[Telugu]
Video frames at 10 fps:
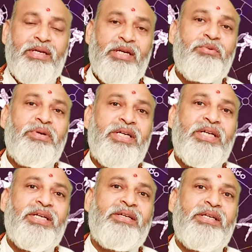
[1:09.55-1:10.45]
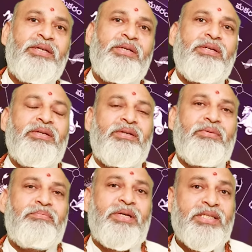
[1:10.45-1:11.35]
ఎటువంటి
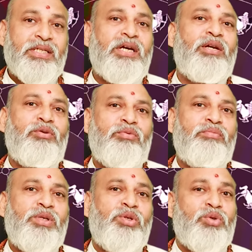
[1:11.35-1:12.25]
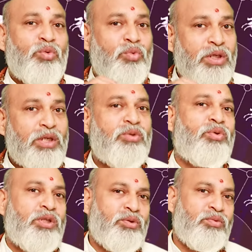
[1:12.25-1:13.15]
పరిసరాలు మీ చుట్టూ
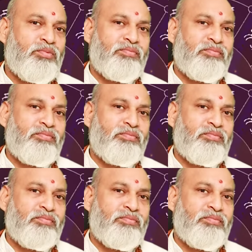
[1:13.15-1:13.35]
ఉండకూడదు